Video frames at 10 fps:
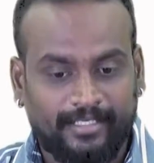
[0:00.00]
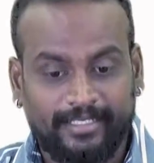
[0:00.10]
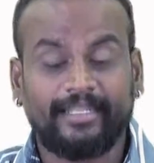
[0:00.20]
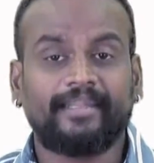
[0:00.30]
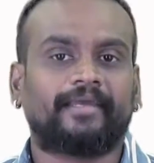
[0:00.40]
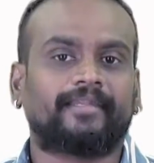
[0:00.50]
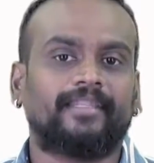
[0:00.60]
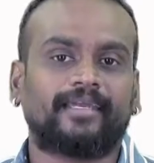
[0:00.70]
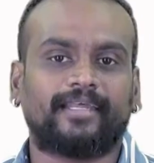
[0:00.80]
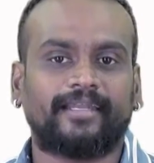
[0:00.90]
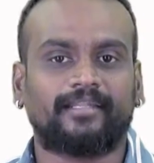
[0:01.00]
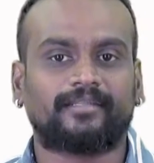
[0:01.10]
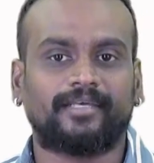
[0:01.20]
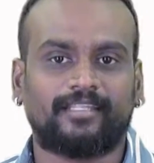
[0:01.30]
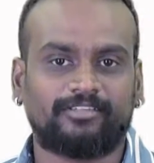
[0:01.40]
இன்னை நைட் இன்றைக்கி
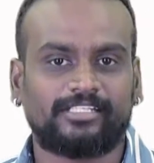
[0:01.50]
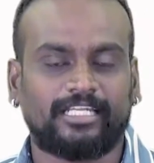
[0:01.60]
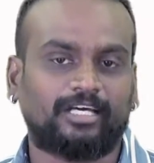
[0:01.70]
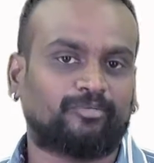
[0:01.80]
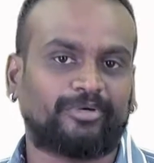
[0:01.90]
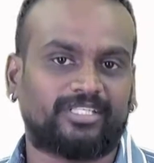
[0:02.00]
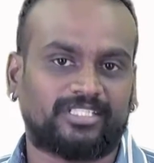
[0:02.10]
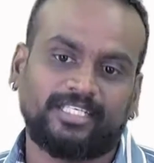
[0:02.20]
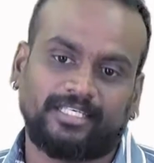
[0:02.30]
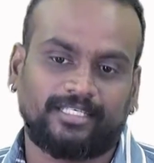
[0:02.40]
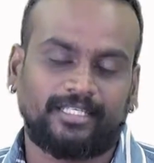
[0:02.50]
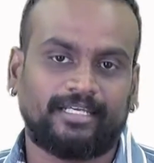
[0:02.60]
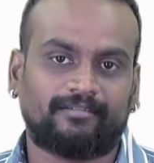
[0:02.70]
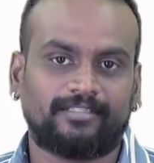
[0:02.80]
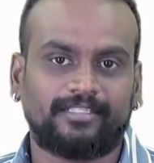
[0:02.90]
நைட்லேருந்தே அது வந்து செல்லாமல் போயிடுச்சு
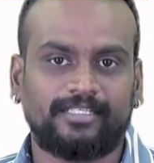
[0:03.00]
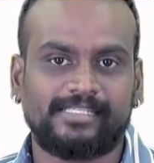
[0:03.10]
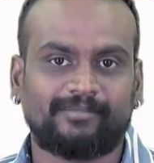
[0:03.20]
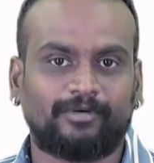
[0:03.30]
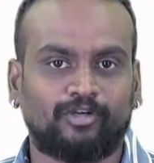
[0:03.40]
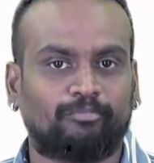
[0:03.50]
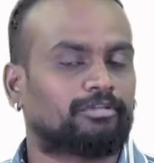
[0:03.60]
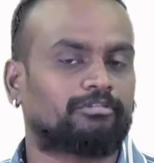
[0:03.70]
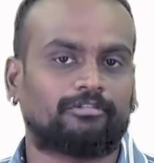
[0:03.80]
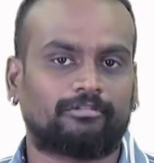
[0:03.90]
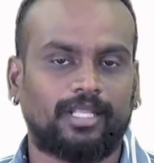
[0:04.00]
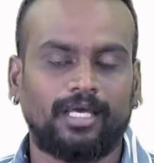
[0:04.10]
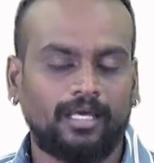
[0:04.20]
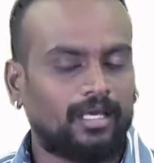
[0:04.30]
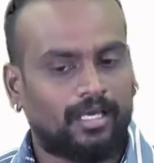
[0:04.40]
நீங்கள் வந்து டிசம்பர் முப்பத்தொன்றுக்குள்ளே
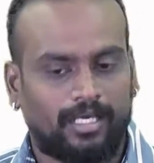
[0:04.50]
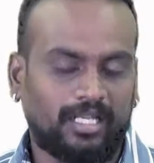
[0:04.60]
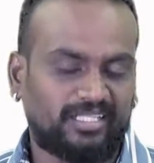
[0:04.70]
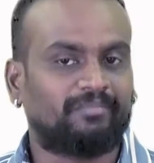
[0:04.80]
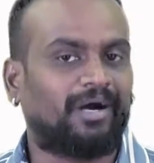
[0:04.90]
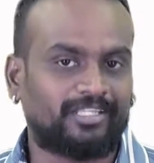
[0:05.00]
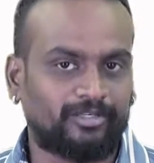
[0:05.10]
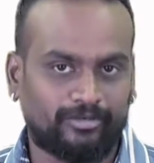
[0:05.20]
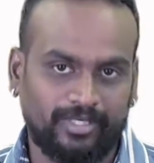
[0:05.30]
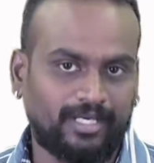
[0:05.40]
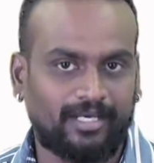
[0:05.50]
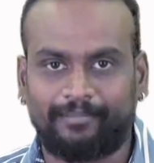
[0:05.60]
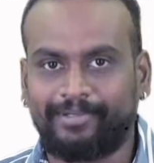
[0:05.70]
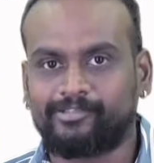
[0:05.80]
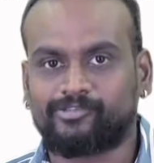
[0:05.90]
எல்லாத்தையும் மாற்றிக்கோங்க
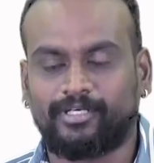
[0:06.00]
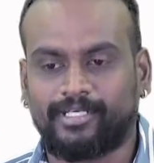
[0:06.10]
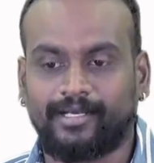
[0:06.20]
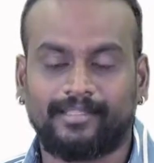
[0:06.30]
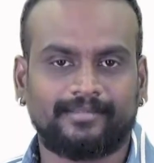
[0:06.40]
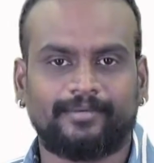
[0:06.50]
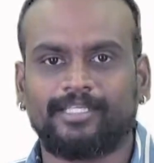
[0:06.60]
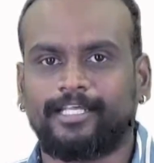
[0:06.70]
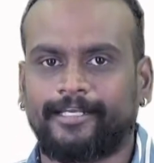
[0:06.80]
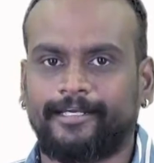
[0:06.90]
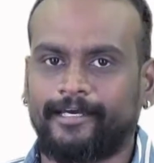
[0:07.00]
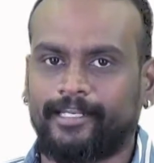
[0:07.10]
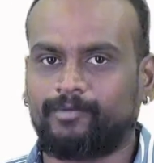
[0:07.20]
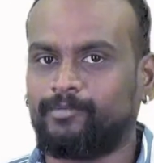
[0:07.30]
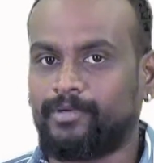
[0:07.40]
அப்படின்னு சொல்லிட்டாங்க அதுக்கு பதிலாக
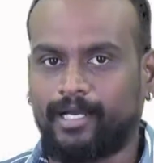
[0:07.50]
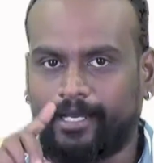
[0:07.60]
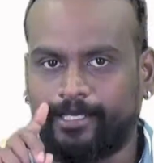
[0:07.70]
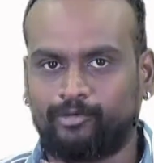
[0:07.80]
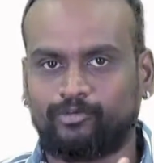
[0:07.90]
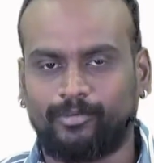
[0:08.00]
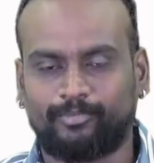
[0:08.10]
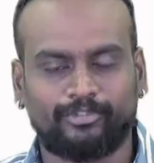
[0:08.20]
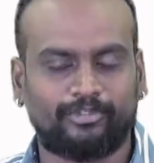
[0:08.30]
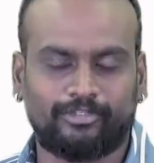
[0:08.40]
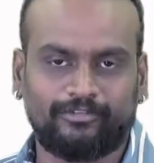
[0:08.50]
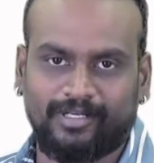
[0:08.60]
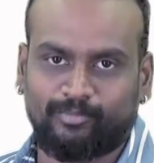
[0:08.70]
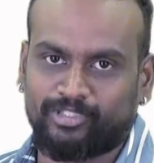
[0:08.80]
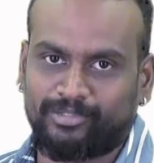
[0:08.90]
ரெண்டாயிரமும் ஐநூறுரூவா பொது நோட்டும்
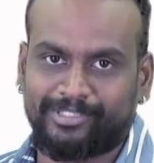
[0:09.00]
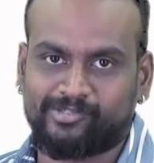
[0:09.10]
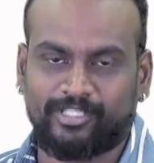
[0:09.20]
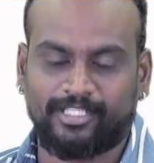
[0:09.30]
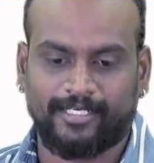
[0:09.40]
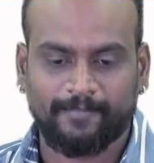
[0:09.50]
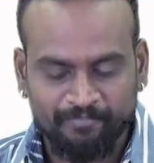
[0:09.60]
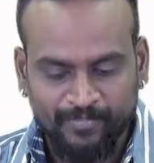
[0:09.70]
வரப்போகுது அப்படின்னு சொல்லியிருந்தாங்க